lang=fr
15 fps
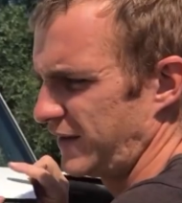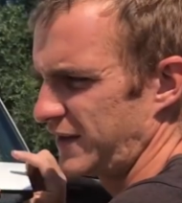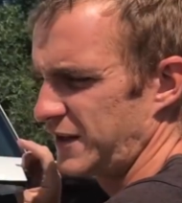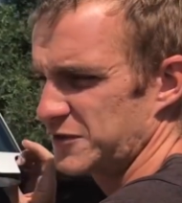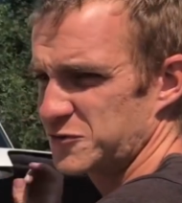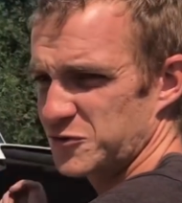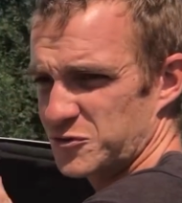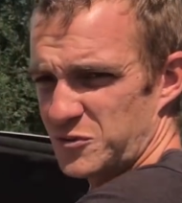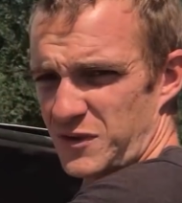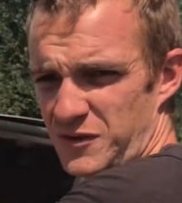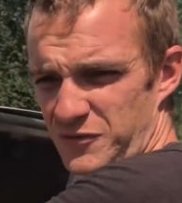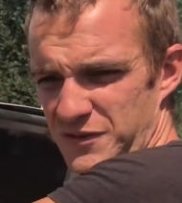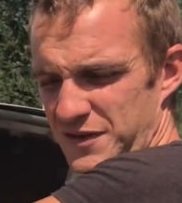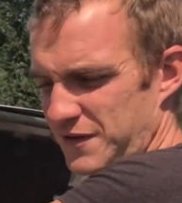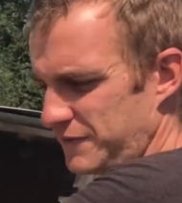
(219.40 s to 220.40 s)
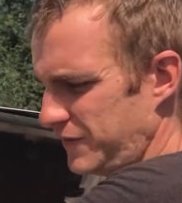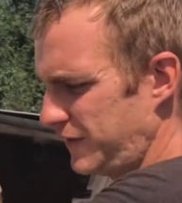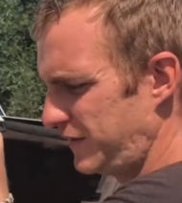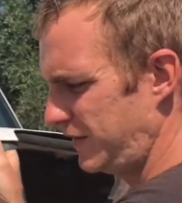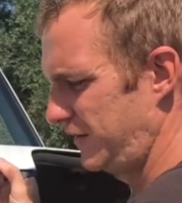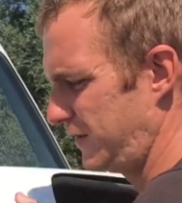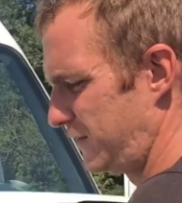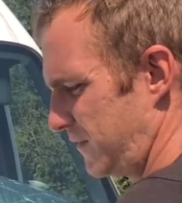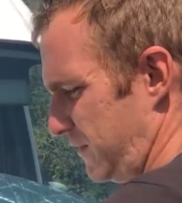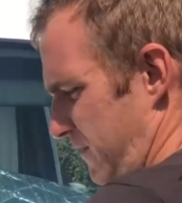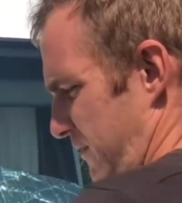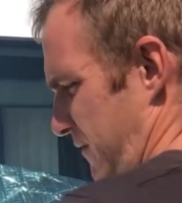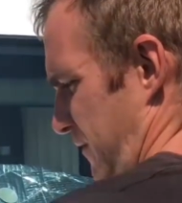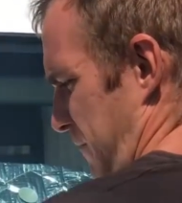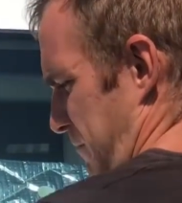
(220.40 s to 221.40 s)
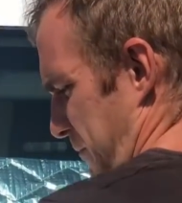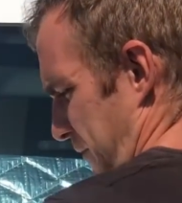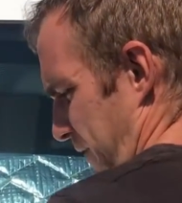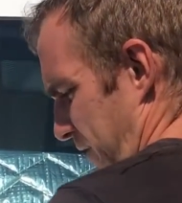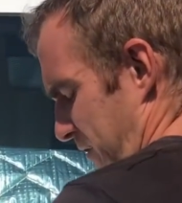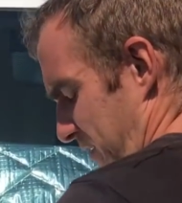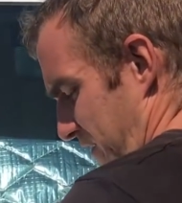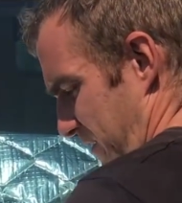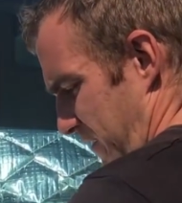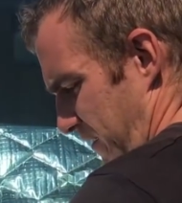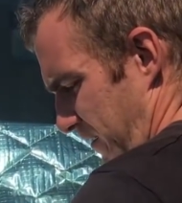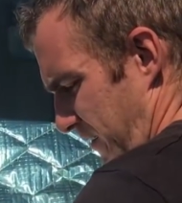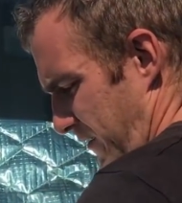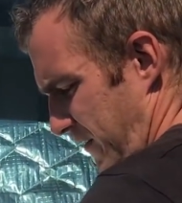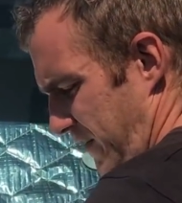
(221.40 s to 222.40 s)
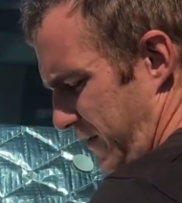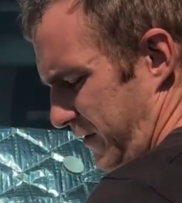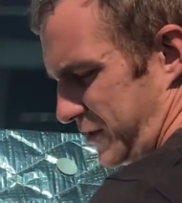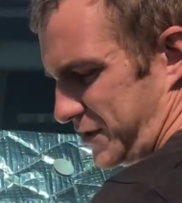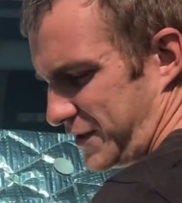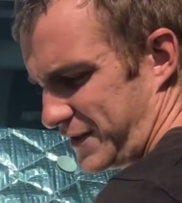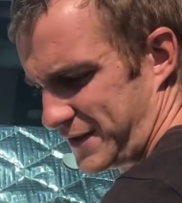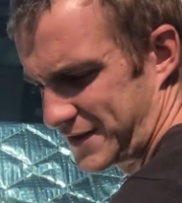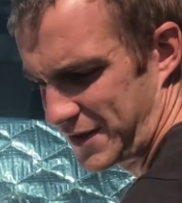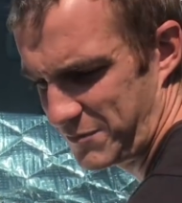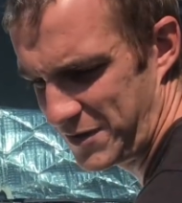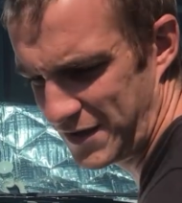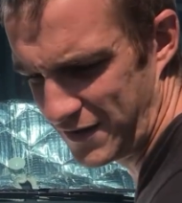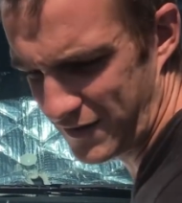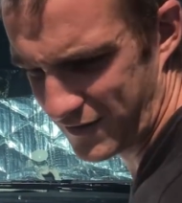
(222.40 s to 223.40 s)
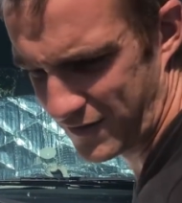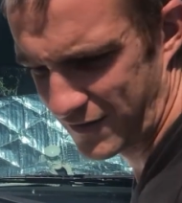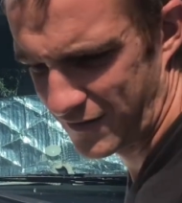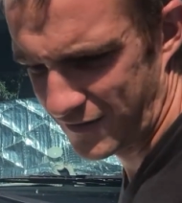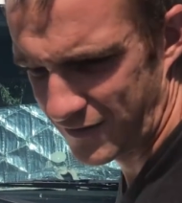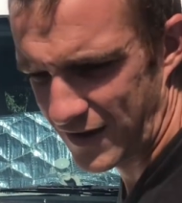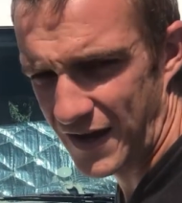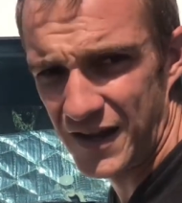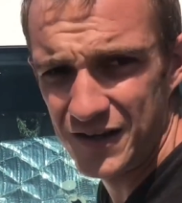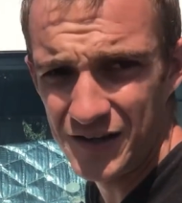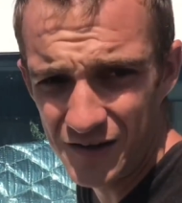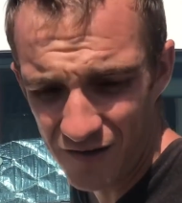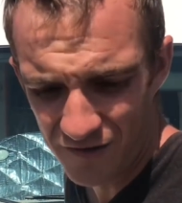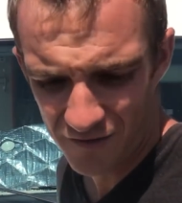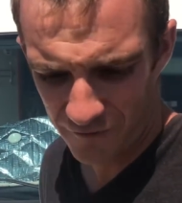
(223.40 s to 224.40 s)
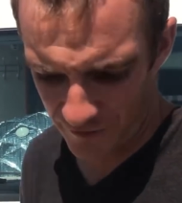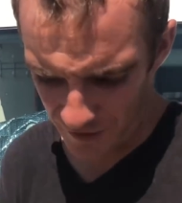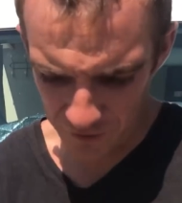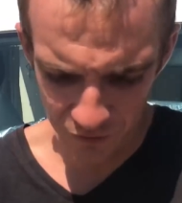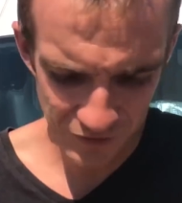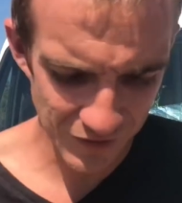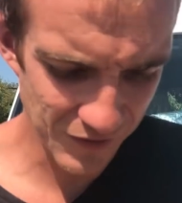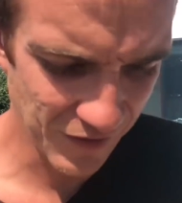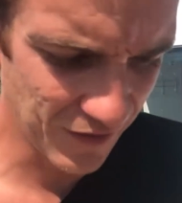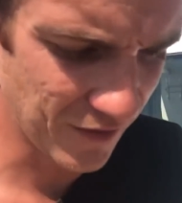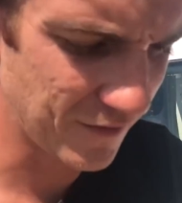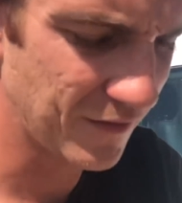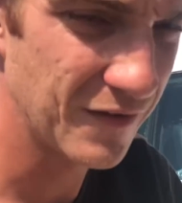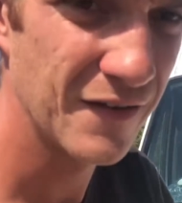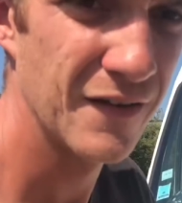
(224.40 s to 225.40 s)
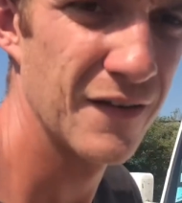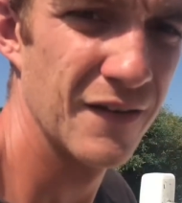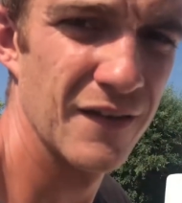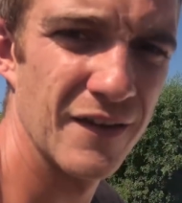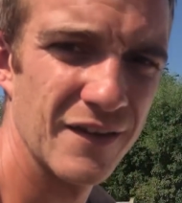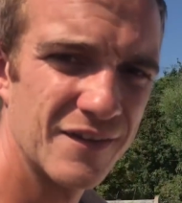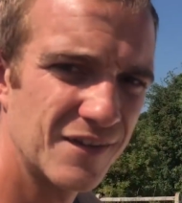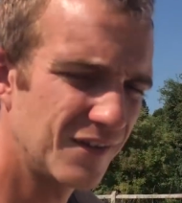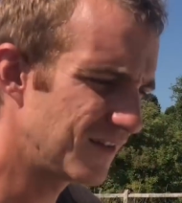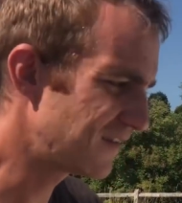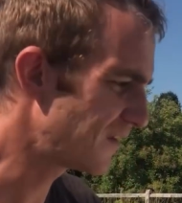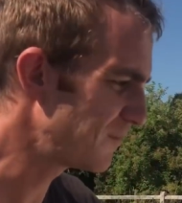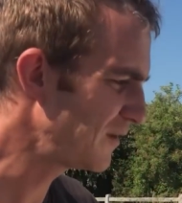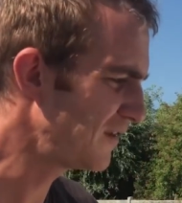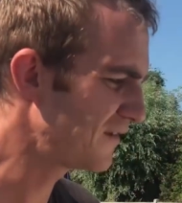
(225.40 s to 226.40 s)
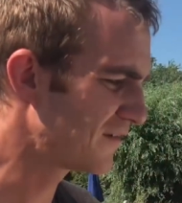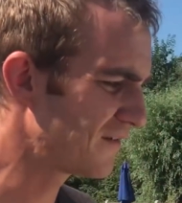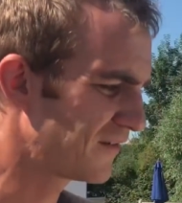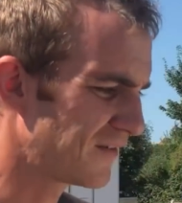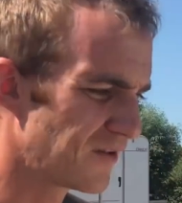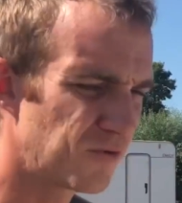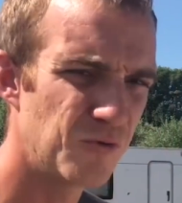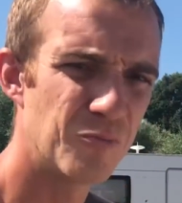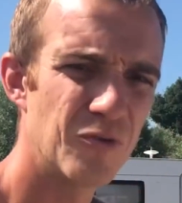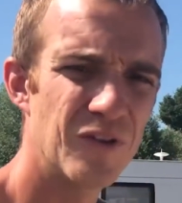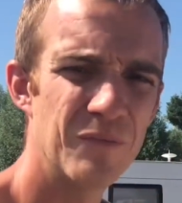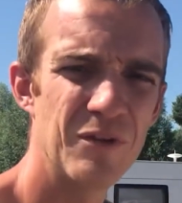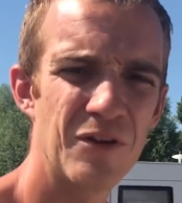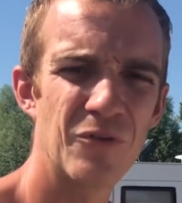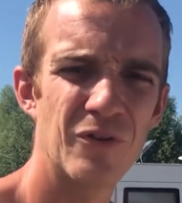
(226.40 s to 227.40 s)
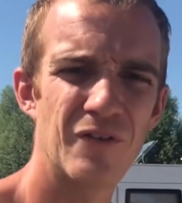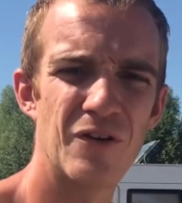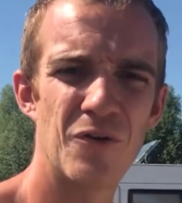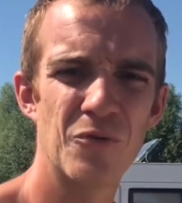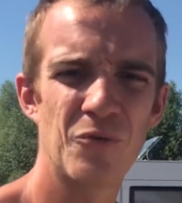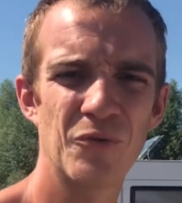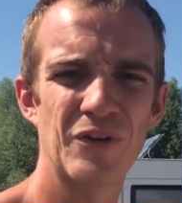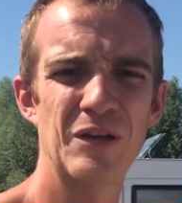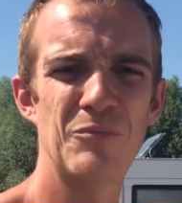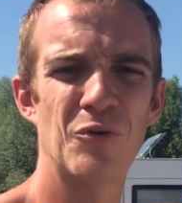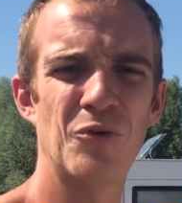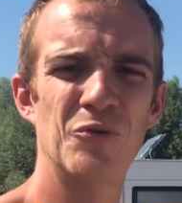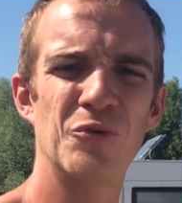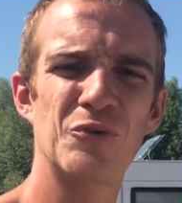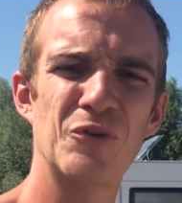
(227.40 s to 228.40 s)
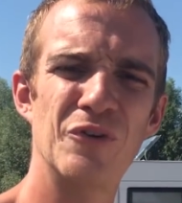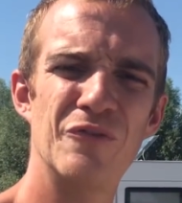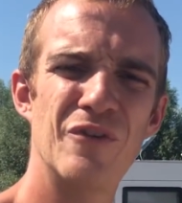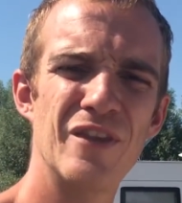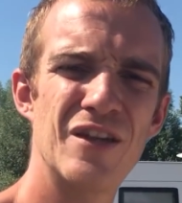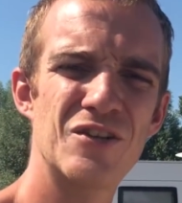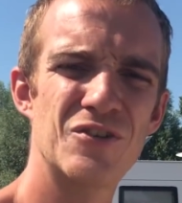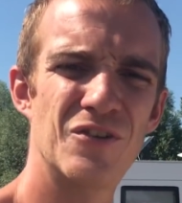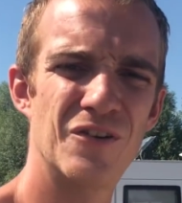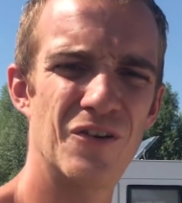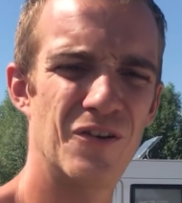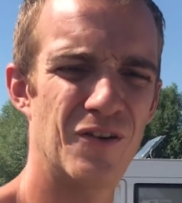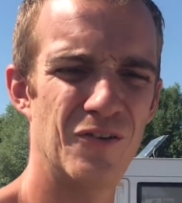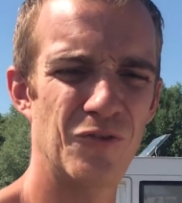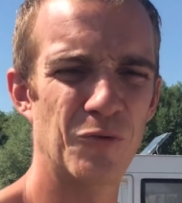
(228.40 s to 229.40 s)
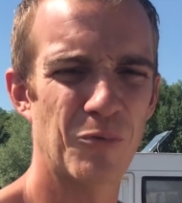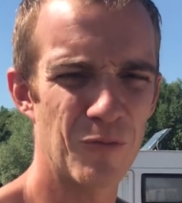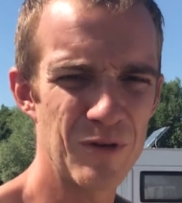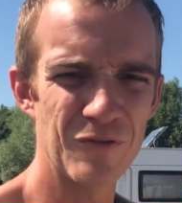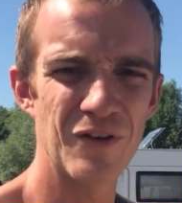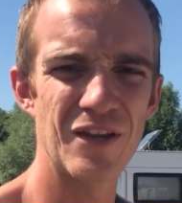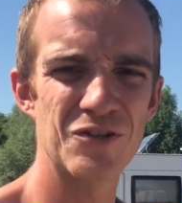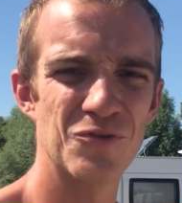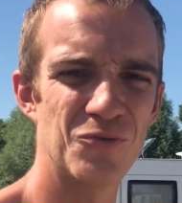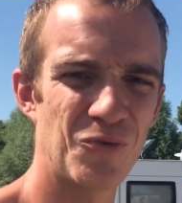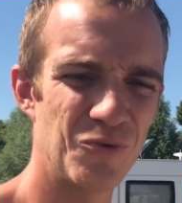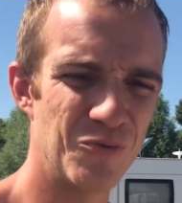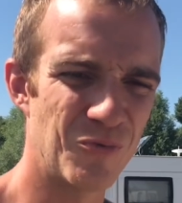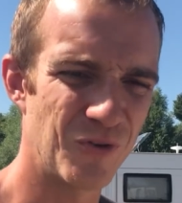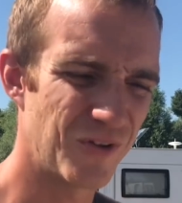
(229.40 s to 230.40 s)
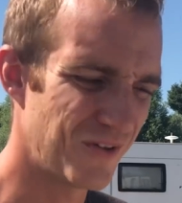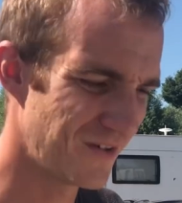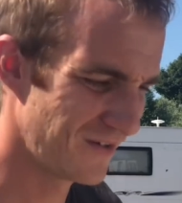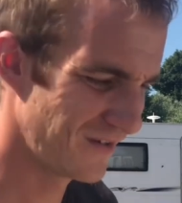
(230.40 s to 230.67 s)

Et là, ce soir, on est invité euh, chez des amis à Lille, enfin à côté de Lille. Et c'est des amis, euh, c'est un couple d'amis qu'on avait rencontré pendant notre voyage, euh, notre premier voyage autour du monde.